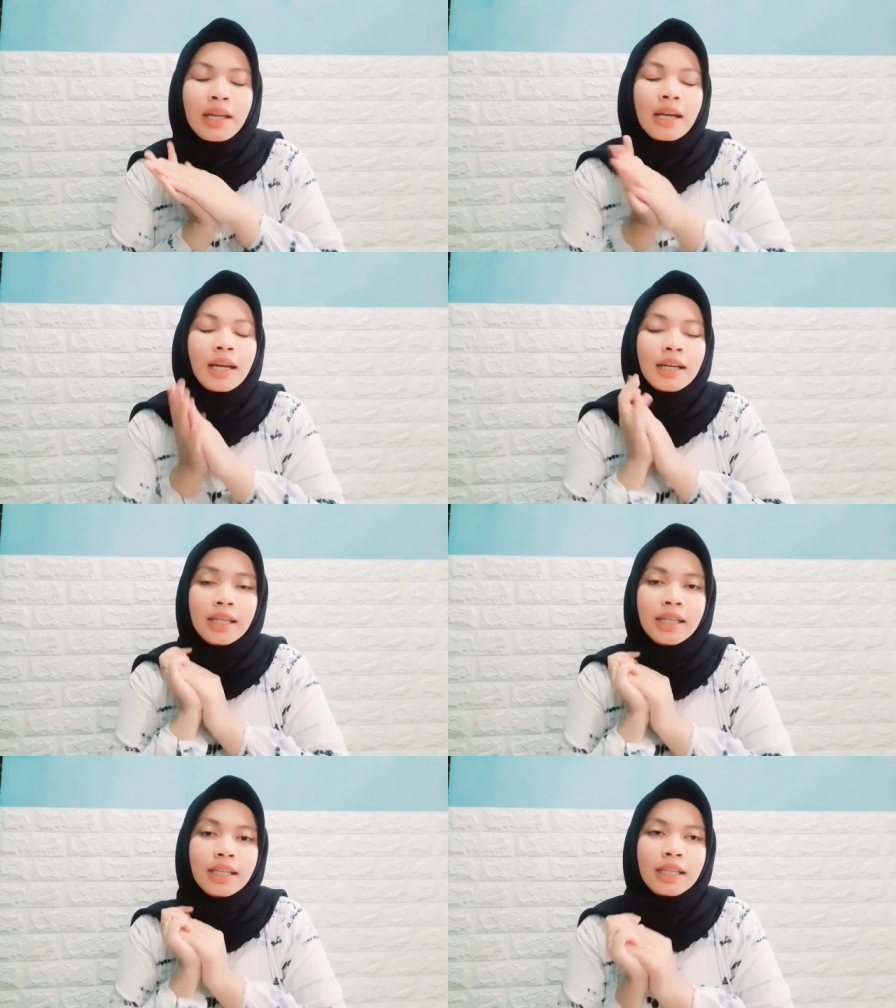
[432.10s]
karena
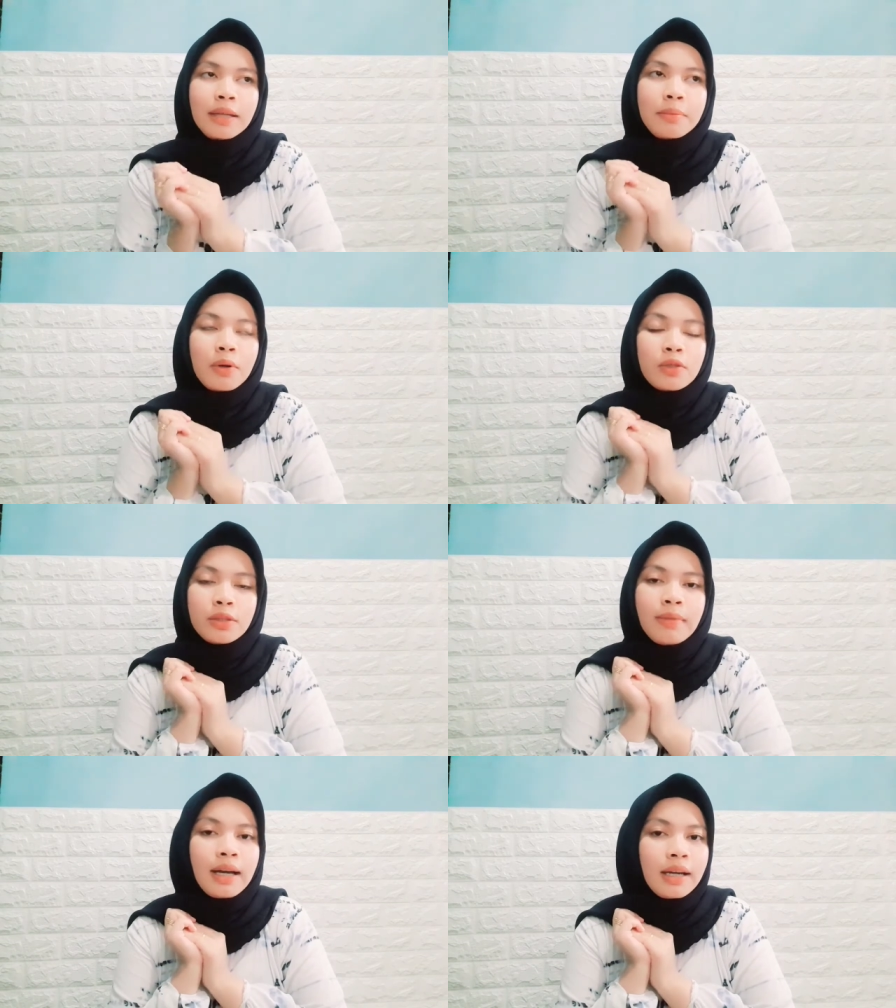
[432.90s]
ini bagus
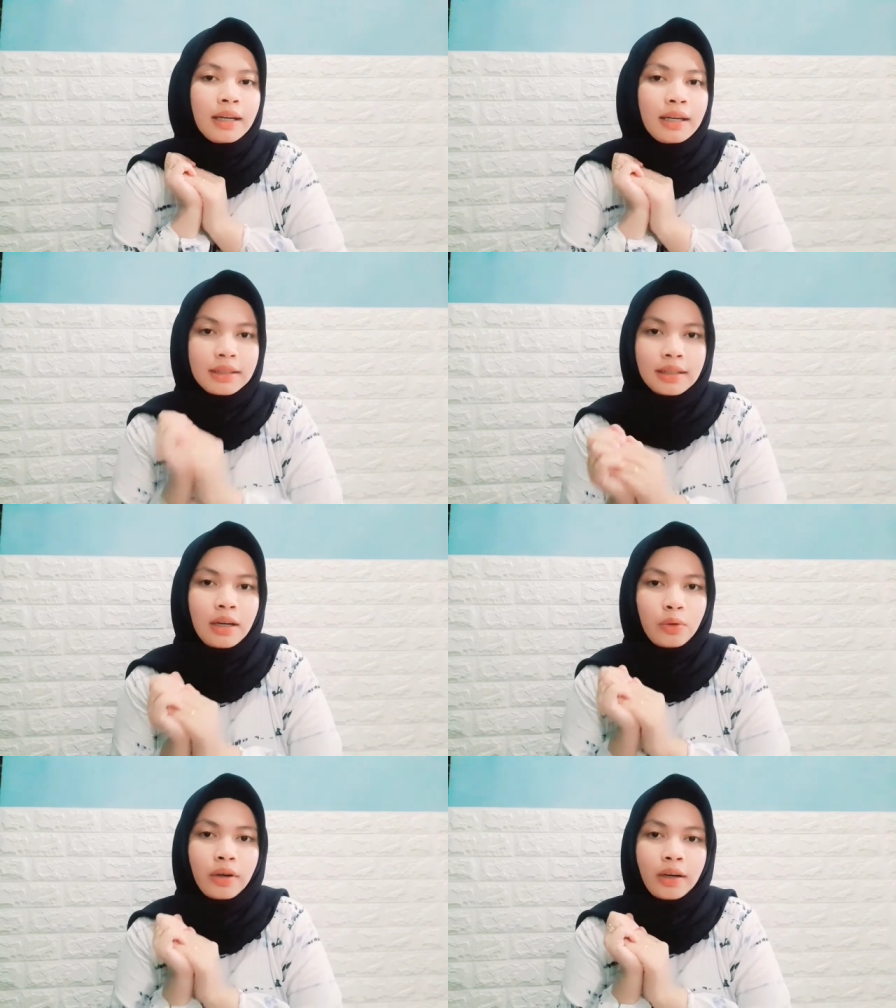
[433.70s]
banget
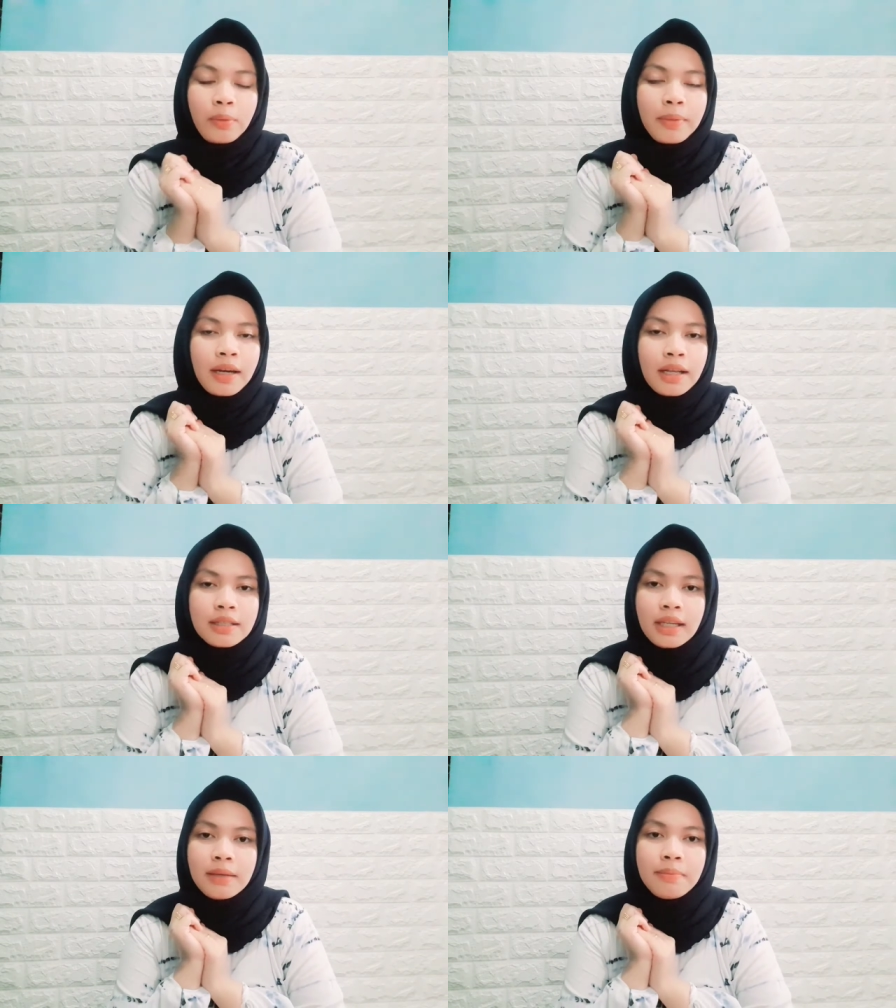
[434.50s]
aku
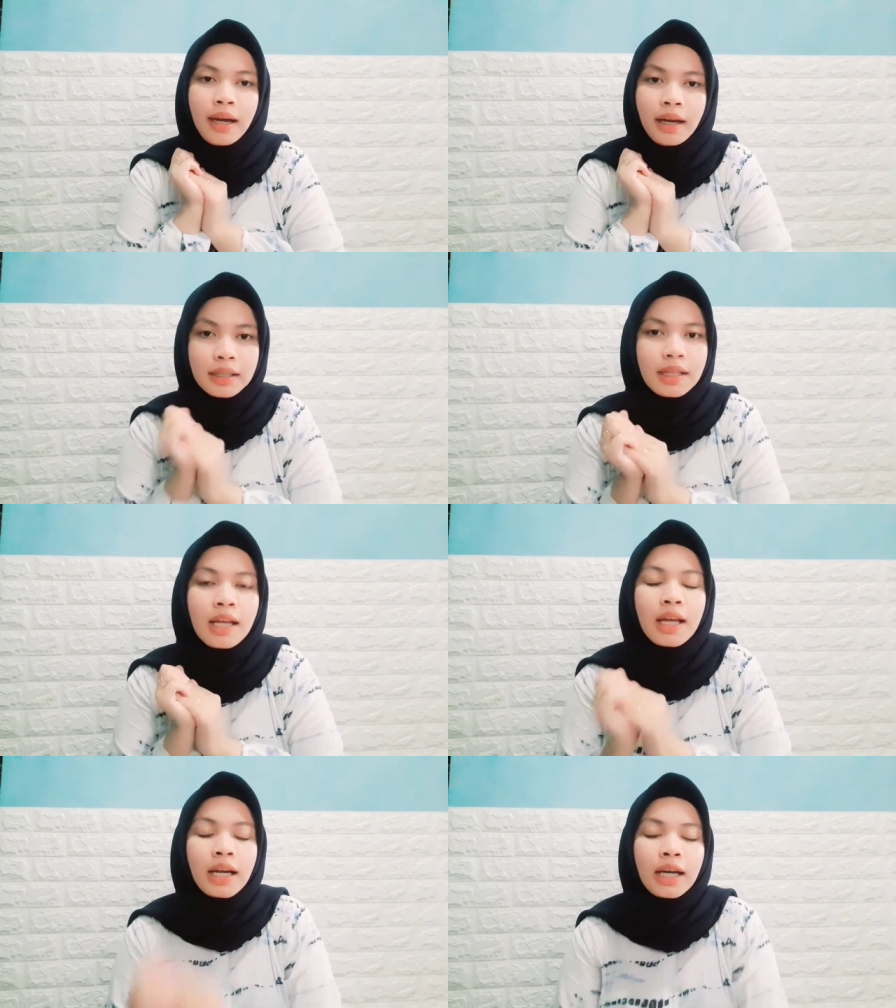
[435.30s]
rekomendasiin banget
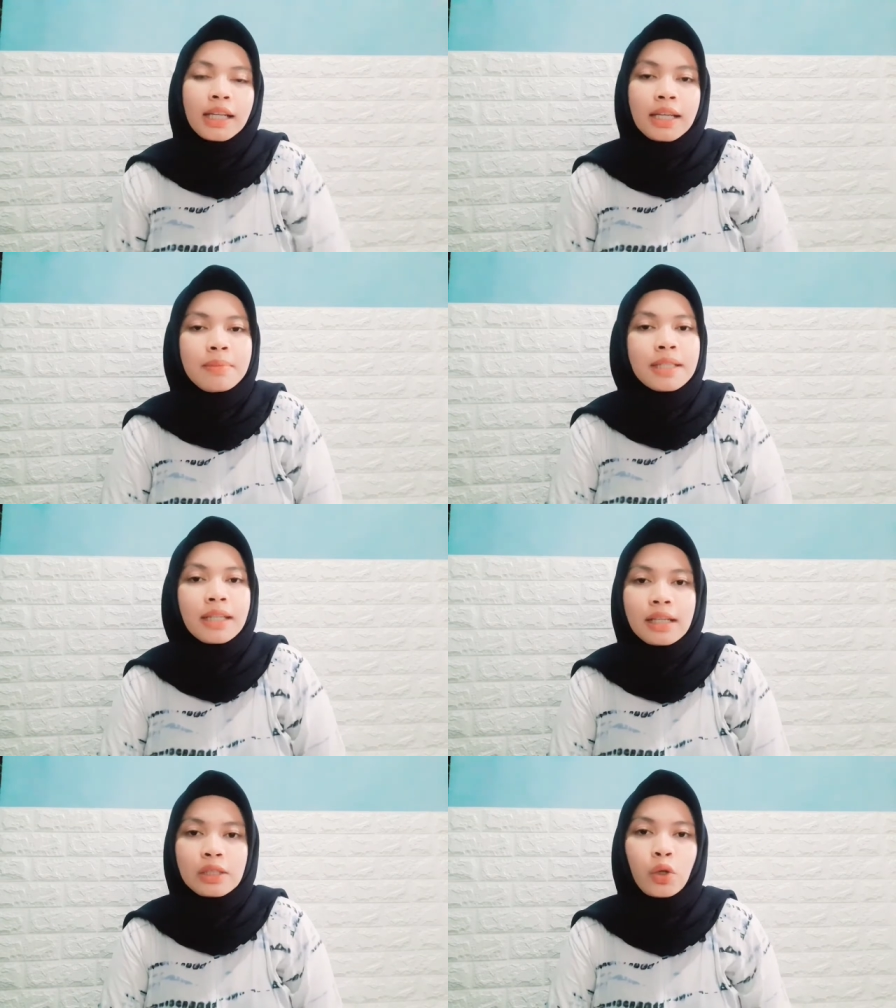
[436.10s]
kalian bisa
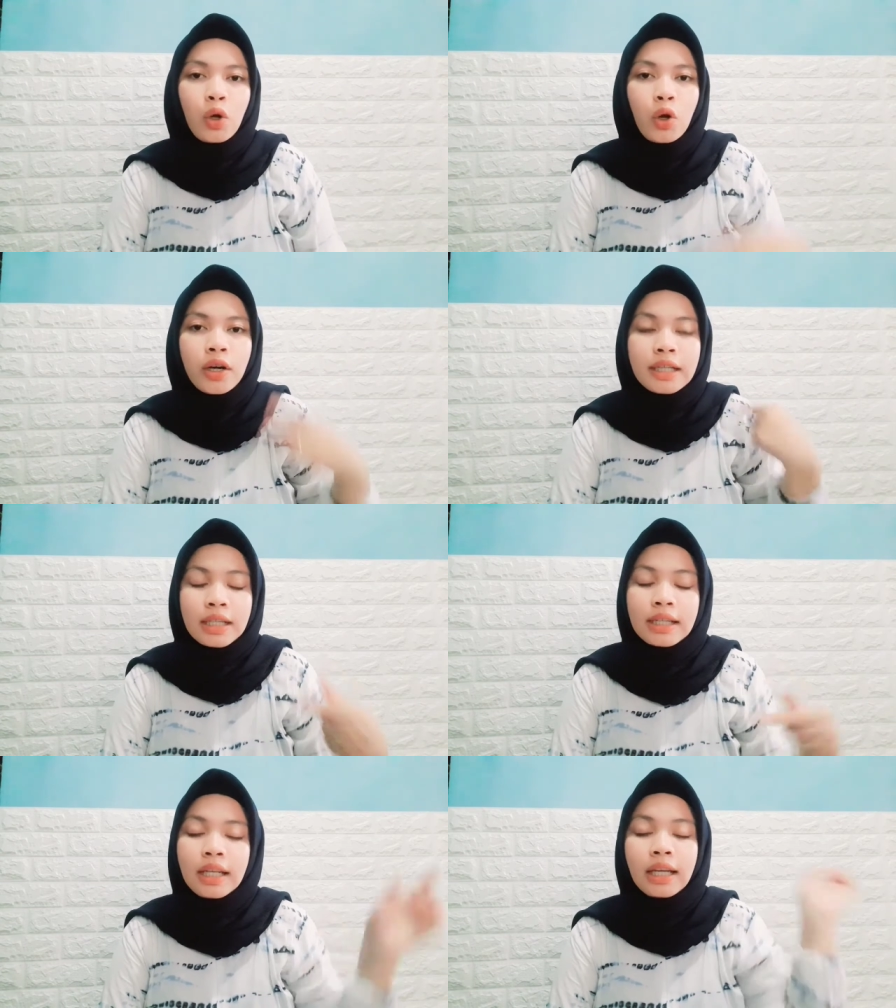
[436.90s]
langsung
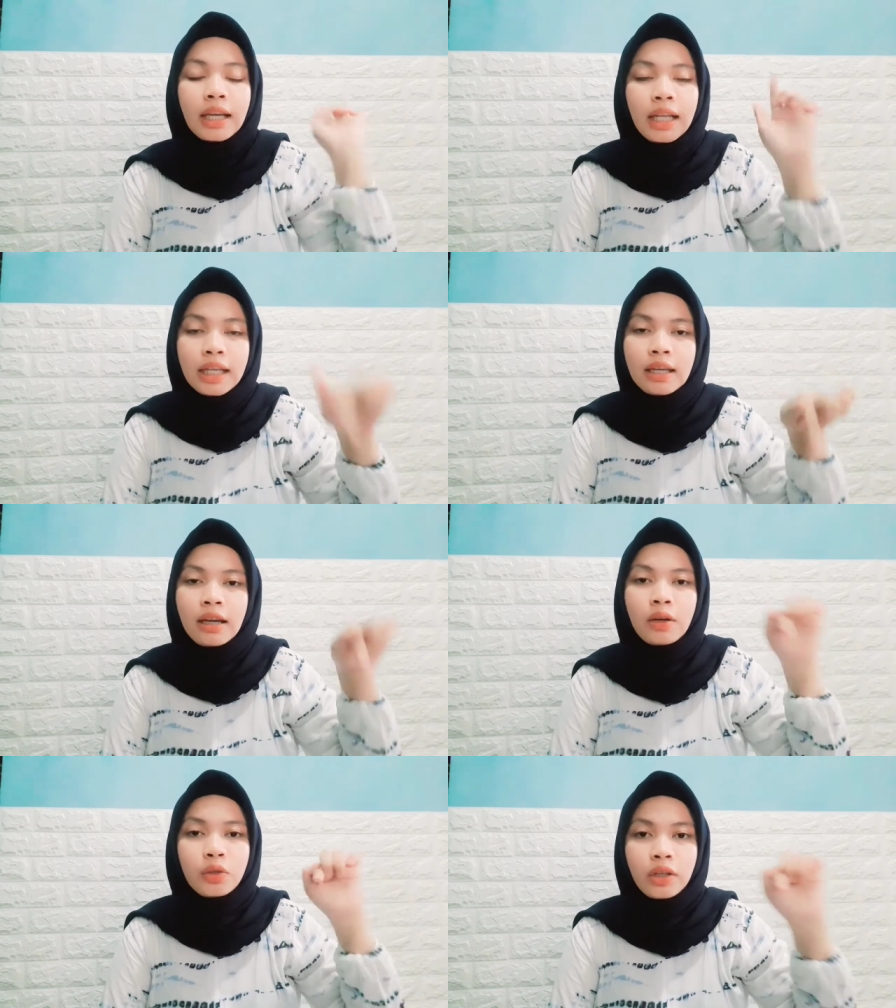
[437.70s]
order di link
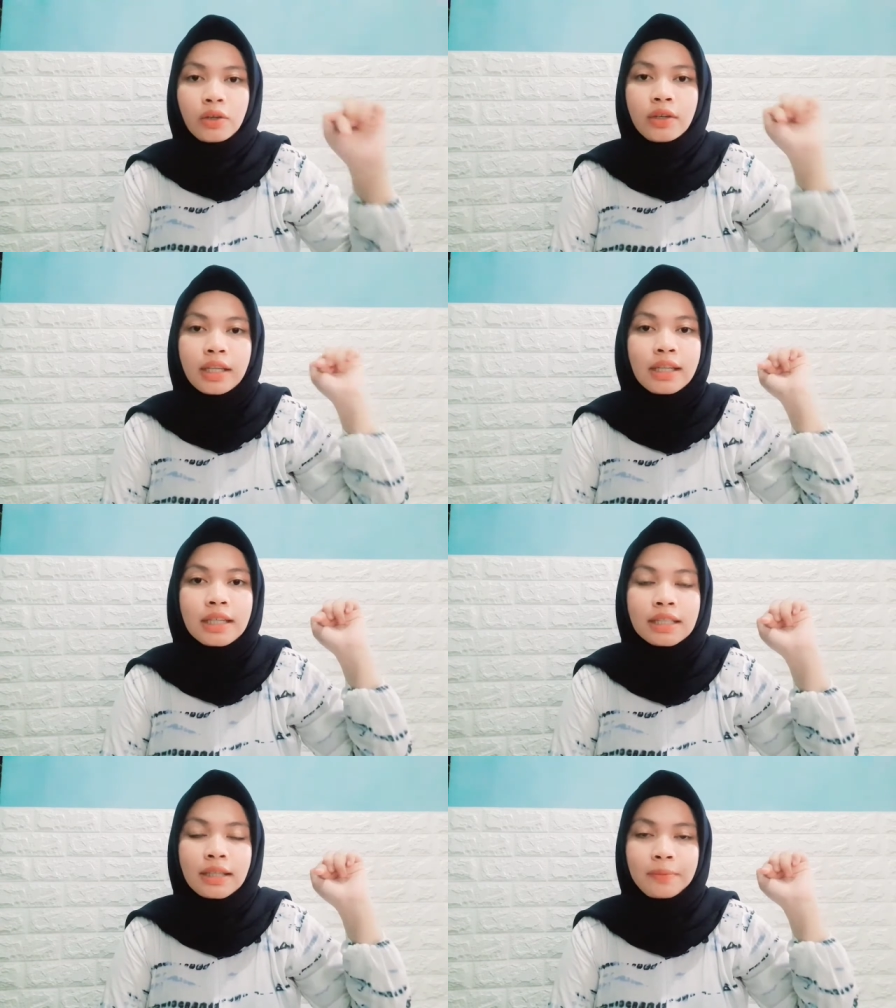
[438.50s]
yang aku taruh di
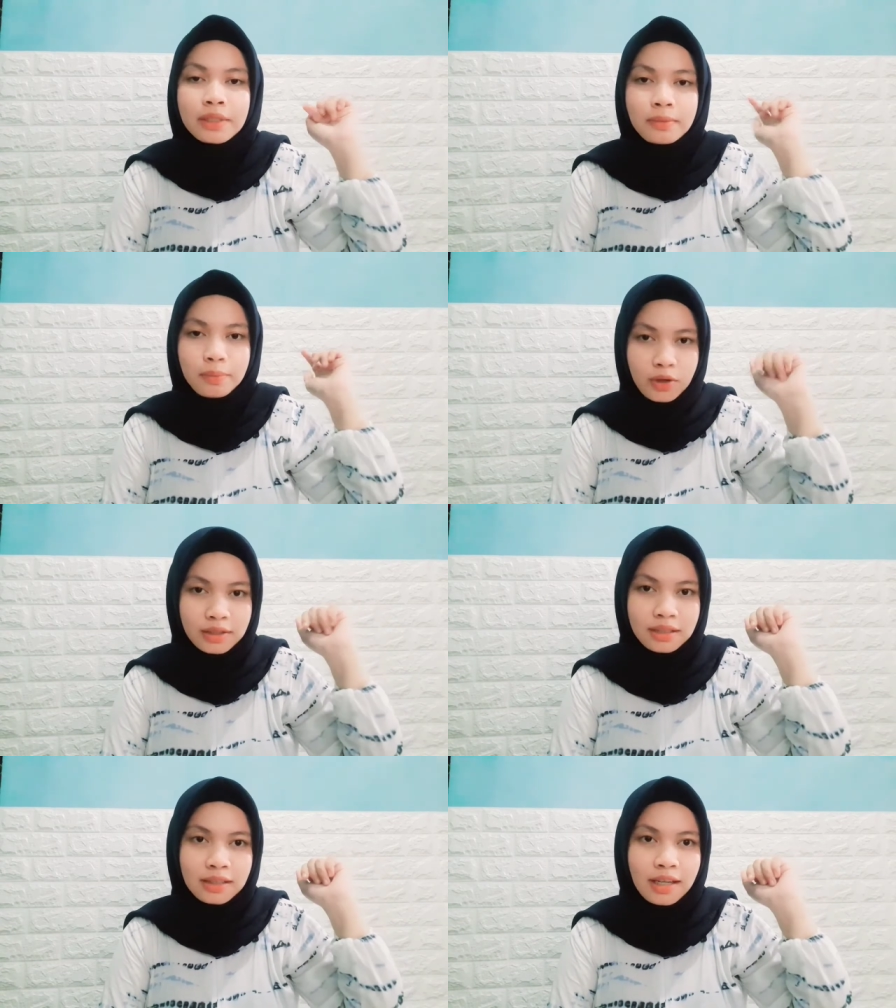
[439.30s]
description
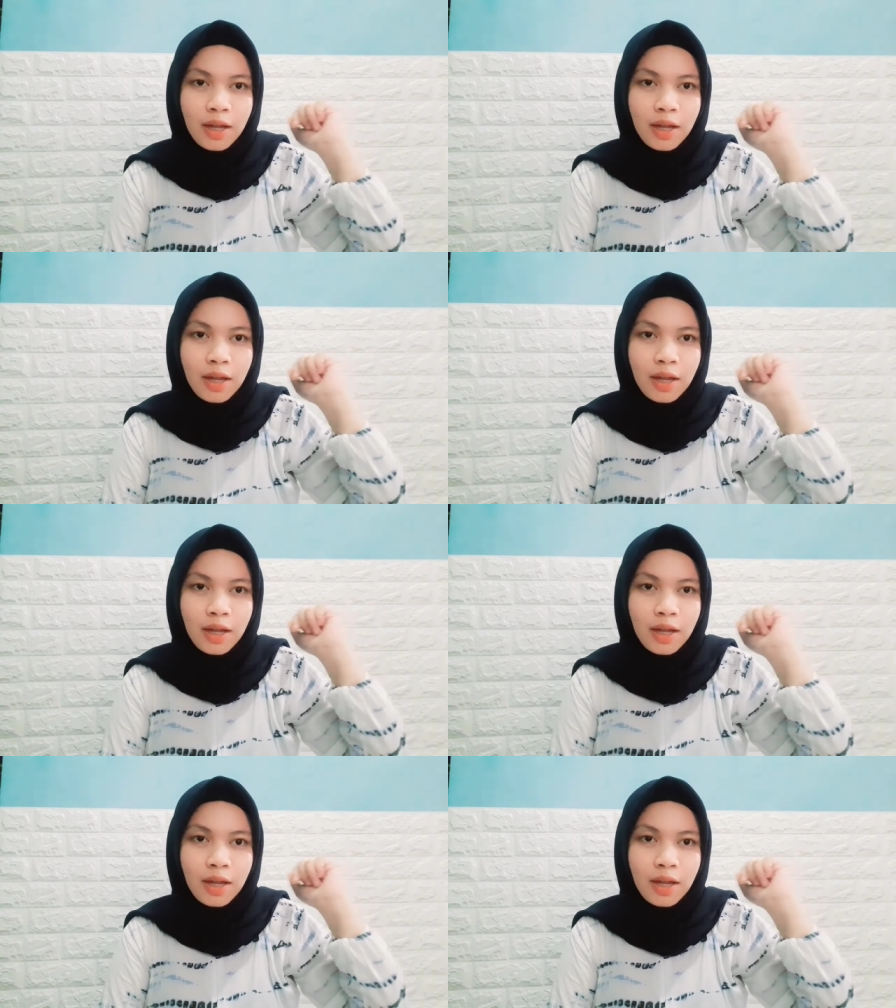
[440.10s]
box